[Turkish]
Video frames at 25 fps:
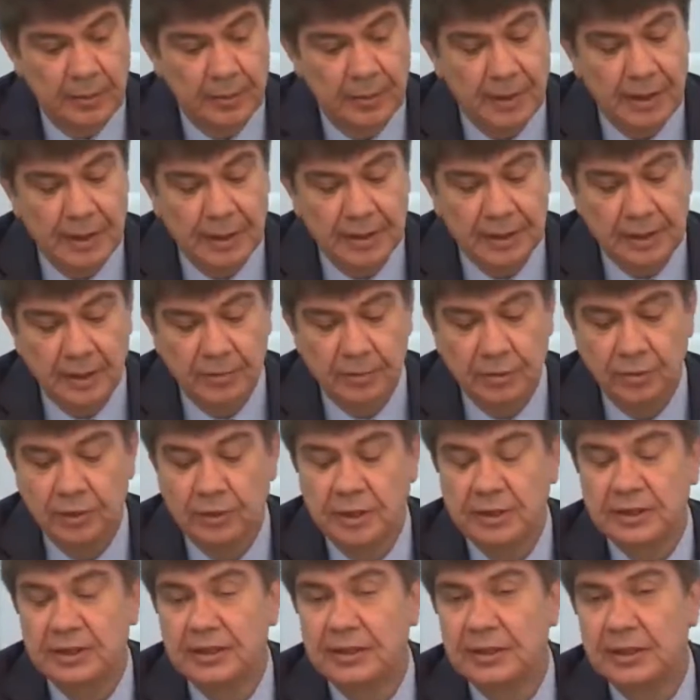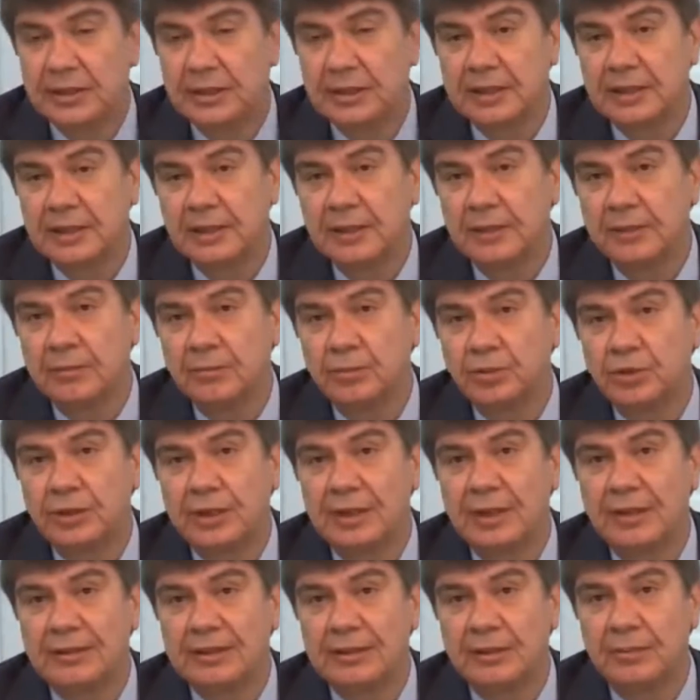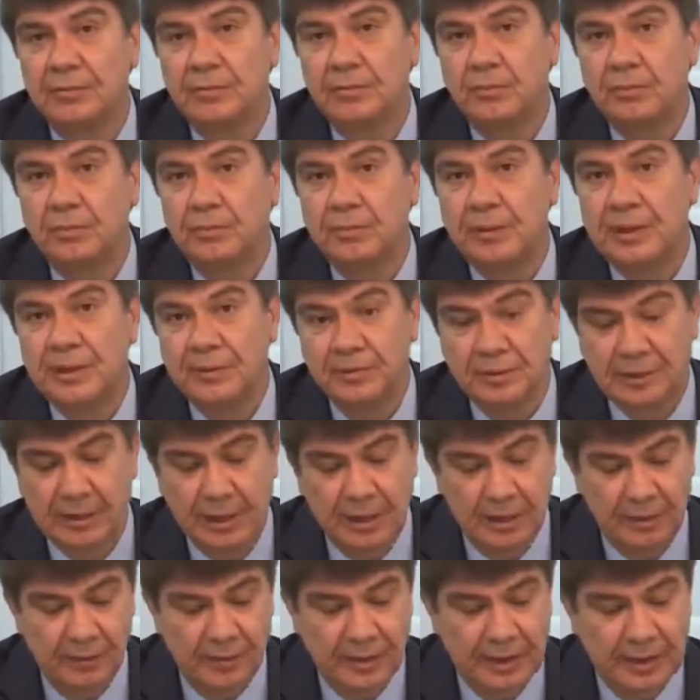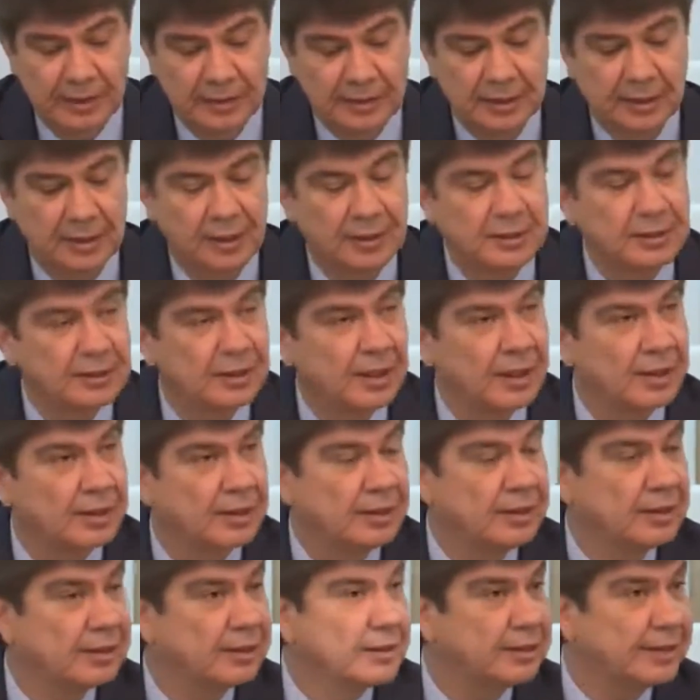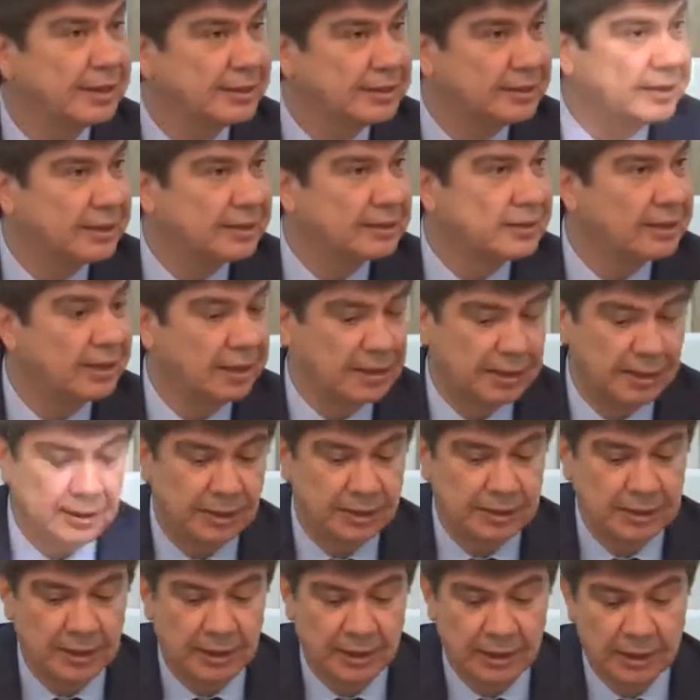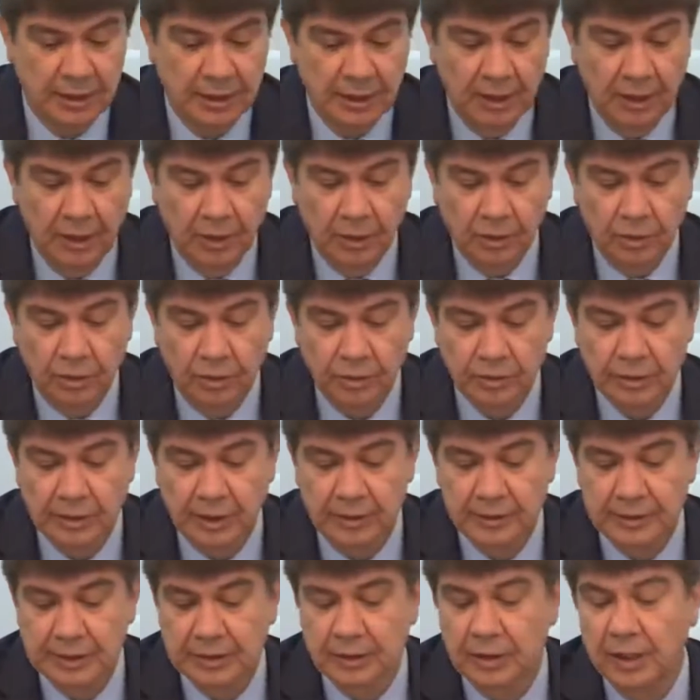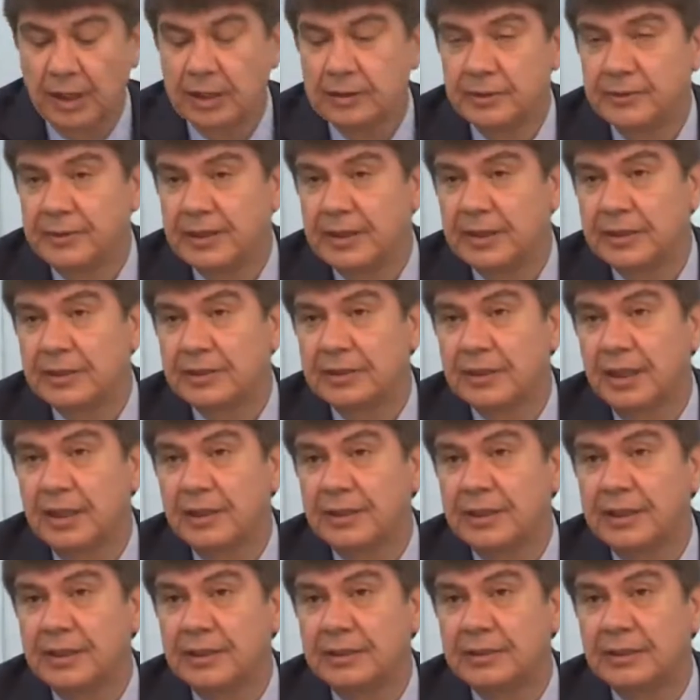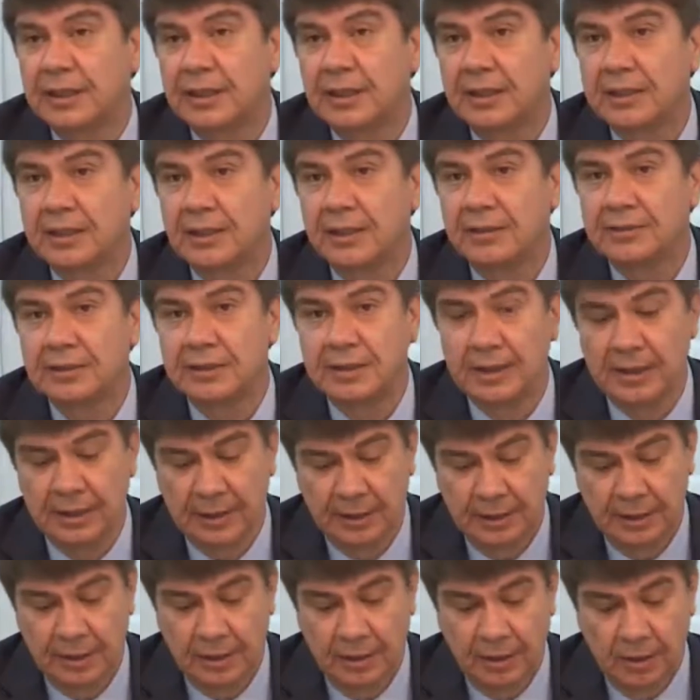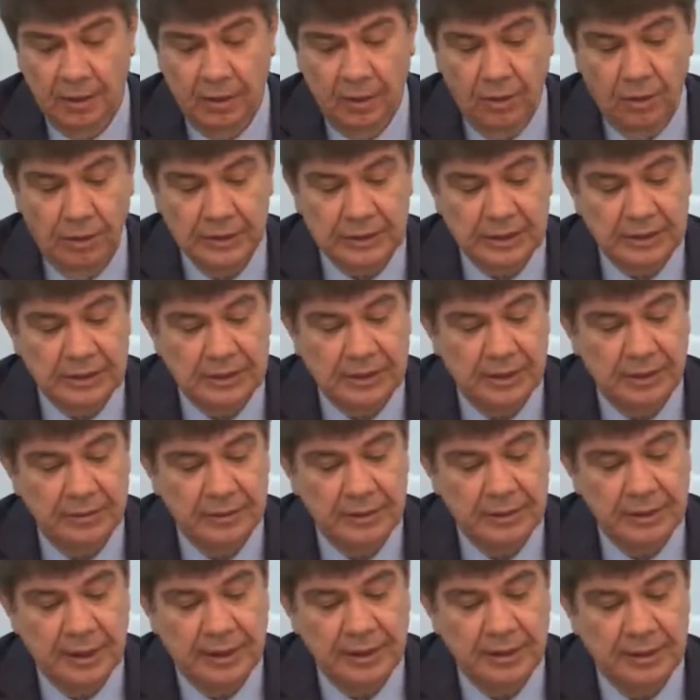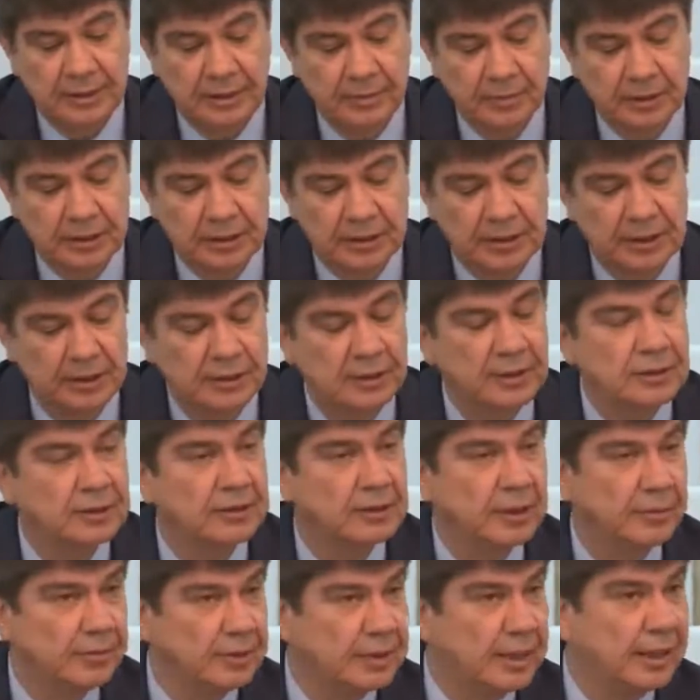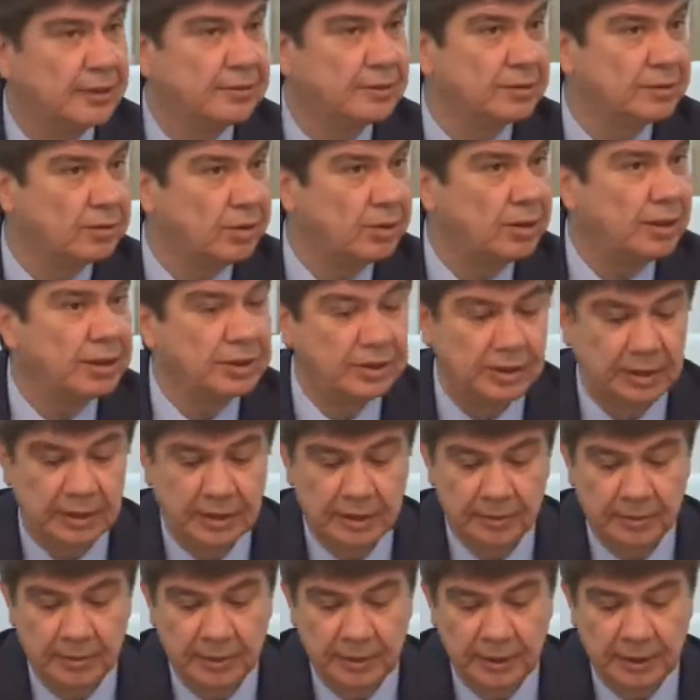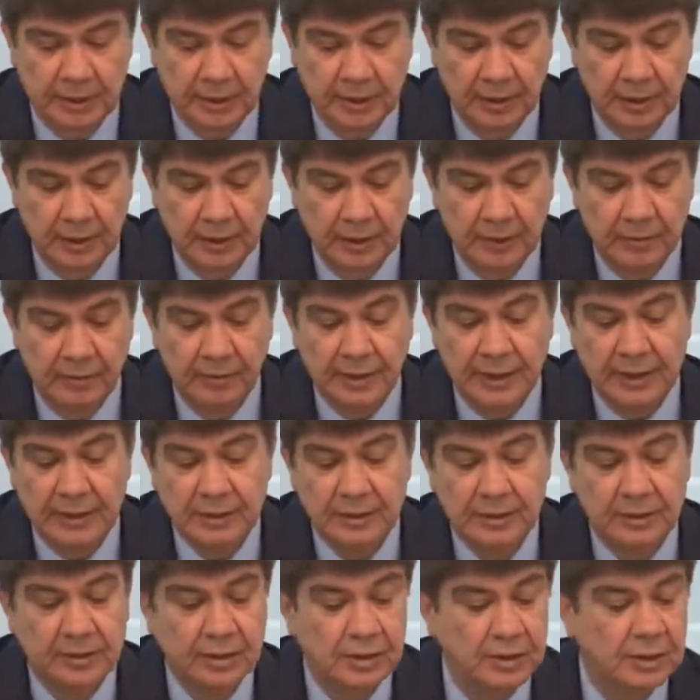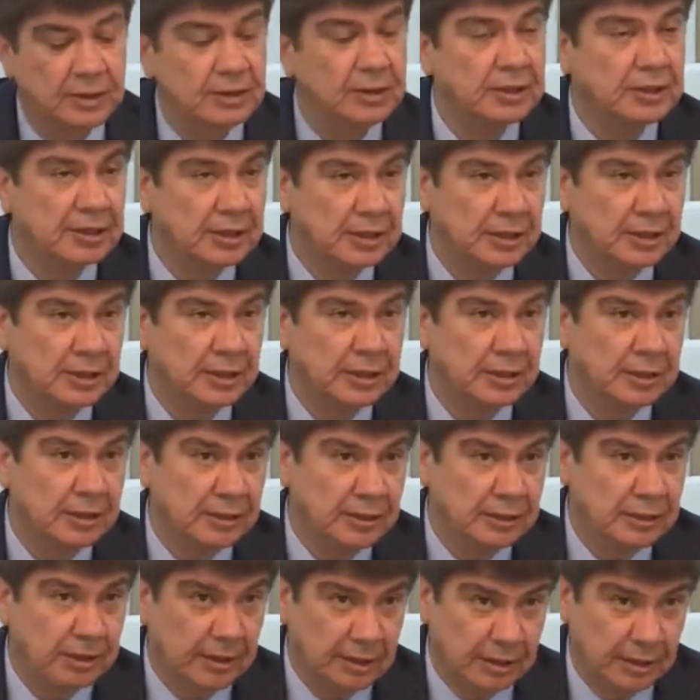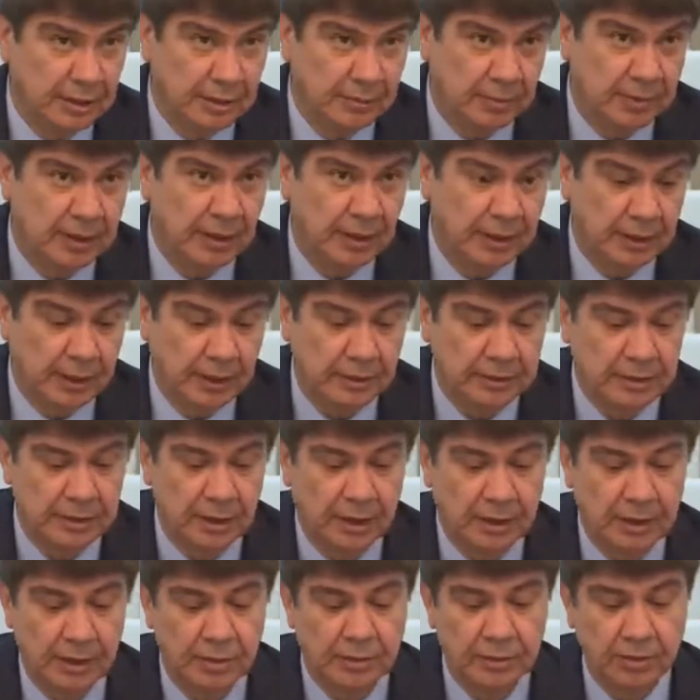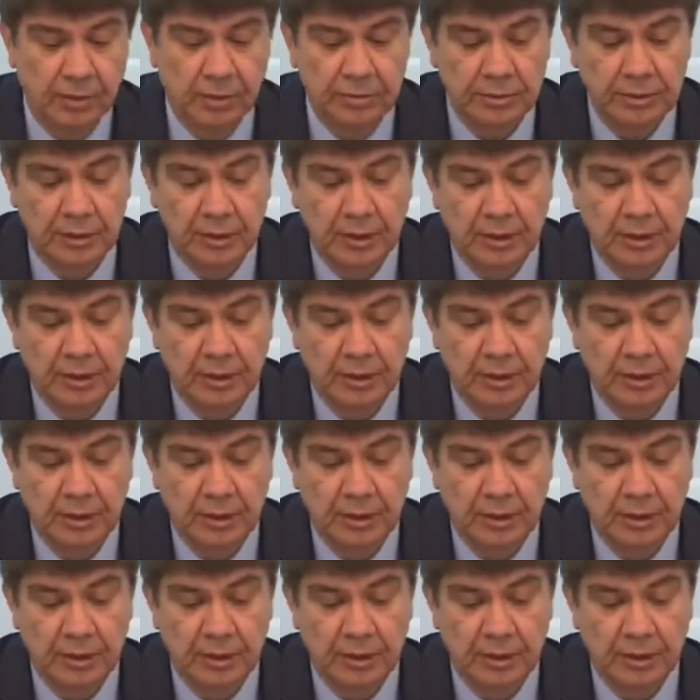belediye bünyesindeki müzelere bilimsel ve sanatsal destek sağlanacak. Konservatuar ve sahne sanatlarında öğrencilerin eğitim için seminer, söyleşi gibi ve stajı için yeni imkanlar sağlanıyor.